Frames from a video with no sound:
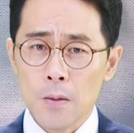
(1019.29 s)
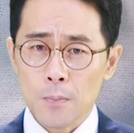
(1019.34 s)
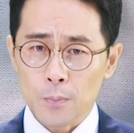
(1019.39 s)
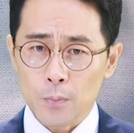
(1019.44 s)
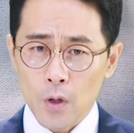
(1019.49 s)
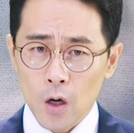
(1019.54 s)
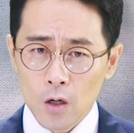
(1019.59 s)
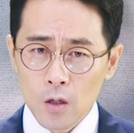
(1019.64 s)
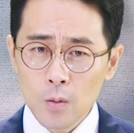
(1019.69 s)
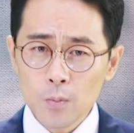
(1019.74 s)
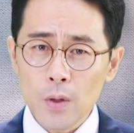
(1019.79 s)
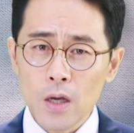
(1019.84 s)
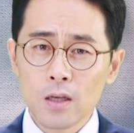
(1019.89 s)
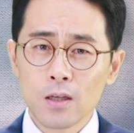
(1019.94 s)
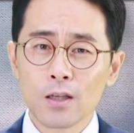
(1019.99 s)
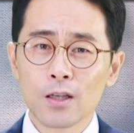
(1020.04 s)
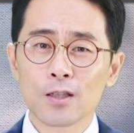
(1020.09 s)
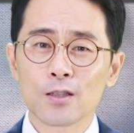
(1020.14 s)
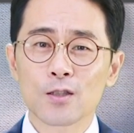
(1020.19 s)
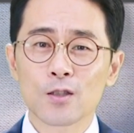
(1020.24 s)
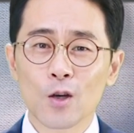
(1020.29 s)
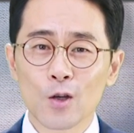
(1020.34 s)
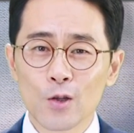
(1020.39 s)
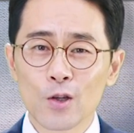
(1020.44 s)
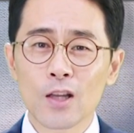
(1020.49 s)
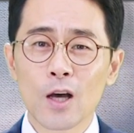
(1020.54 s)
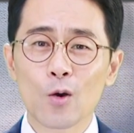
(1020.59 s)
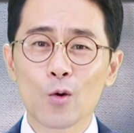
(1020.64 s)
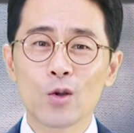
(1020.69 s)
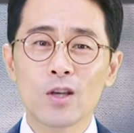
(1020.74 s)
명백히
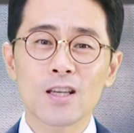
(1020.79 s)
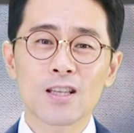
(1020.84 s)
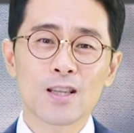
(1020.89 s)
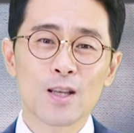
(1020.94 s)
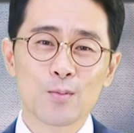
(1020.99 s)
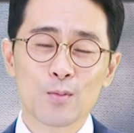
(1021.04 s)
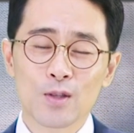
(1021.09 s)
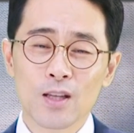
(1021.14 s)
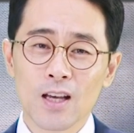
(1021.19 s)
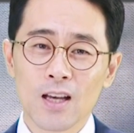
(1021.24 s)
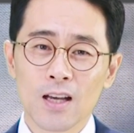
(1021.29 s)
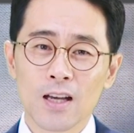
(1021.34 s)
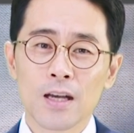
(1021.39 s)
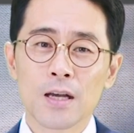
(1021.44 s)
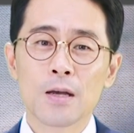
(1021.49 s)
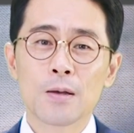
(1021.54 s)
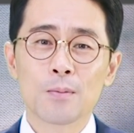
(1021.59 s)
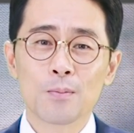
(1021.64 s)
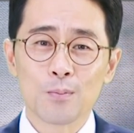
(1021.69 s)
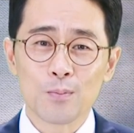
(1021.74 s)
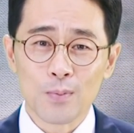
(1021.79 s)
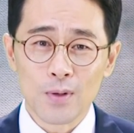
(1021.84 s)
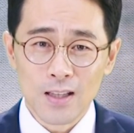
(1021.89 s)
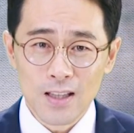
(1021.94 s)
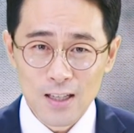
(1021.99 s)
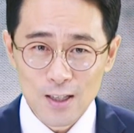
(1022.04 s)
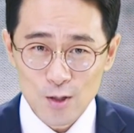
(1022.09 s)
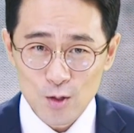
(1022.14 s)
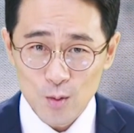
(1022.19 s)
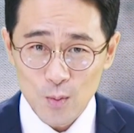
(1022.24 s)
선언하고 있기 때문에
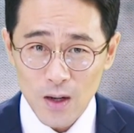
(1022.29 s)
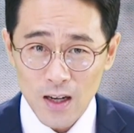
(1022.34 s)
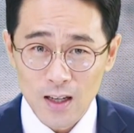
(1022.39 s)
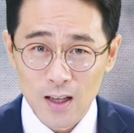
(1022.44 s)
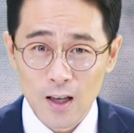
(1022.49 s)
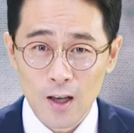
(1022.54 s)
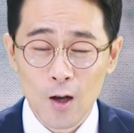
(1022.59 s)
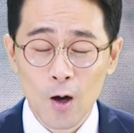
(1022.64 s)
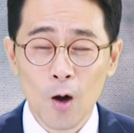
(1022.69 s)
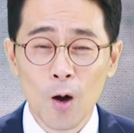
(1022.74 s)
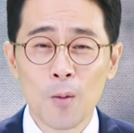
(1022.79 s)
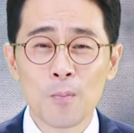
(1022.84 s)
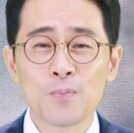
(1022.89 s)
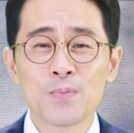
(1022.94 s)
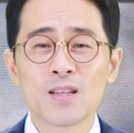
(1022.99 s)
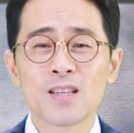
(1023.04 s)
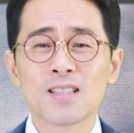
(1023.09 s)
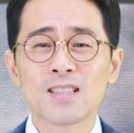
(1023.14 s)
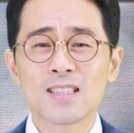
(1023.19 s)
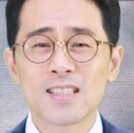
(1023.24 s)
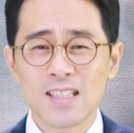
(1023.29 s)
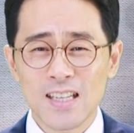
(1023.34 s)
믿을 수밖에 없는